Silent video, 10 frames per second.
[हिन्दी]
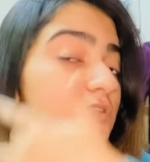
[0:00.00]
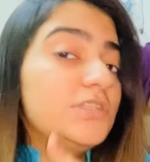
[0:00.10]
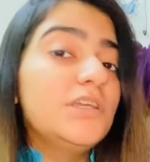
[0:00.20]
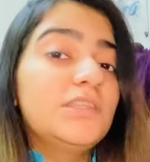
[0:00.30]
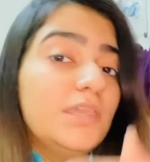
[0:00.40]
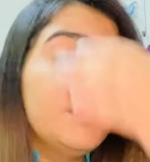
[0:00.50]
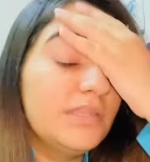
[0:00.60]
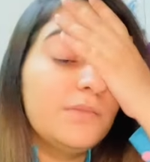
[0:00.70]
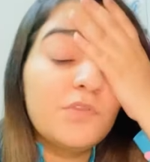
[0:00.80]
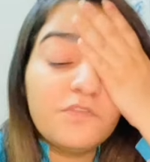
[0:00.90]
सस्ती चढ़ती है
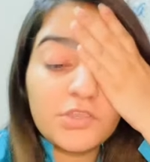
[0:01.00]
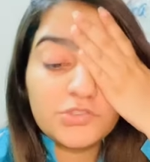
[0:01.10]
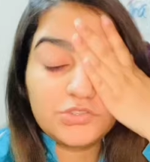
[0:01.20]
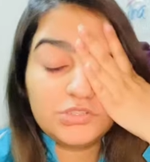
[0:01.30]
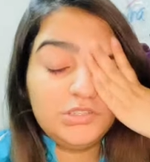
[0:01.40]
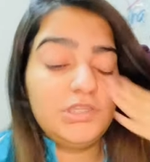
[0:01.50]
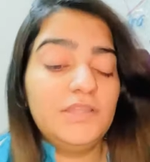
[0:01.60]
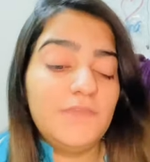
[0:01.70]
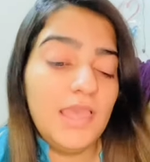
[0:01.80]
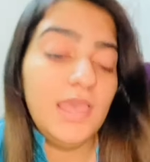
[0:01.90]
मरियम को वही सस्ती
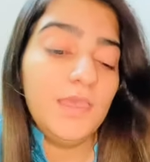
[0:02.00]
चढ़ी है